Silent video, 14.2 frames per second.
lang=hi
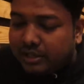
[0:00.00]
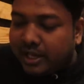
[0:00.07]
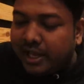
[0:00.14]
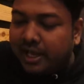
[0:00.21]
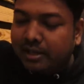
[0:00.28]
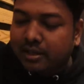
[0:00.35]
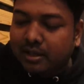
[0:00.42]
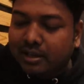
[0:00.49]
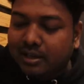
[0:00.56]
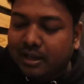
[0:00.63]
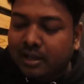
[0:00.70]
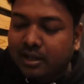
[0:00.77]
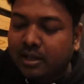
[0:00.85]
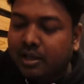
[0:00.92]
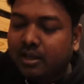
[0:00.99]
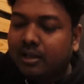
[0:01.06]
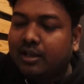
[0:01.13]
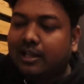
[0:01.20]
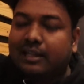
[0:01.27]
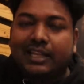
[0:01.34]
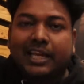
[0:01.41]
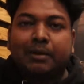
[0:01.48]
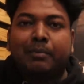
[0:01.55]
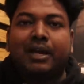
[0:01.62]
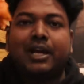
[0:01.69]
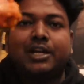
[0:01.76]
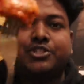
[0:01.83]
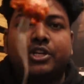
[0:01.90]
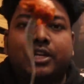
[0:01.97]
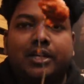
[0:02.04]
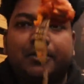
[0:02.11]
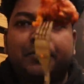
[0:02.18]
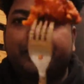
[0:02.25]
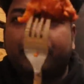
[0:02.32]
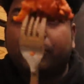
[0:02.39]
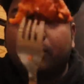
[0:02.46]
ये लक्ष्मी काई चिकन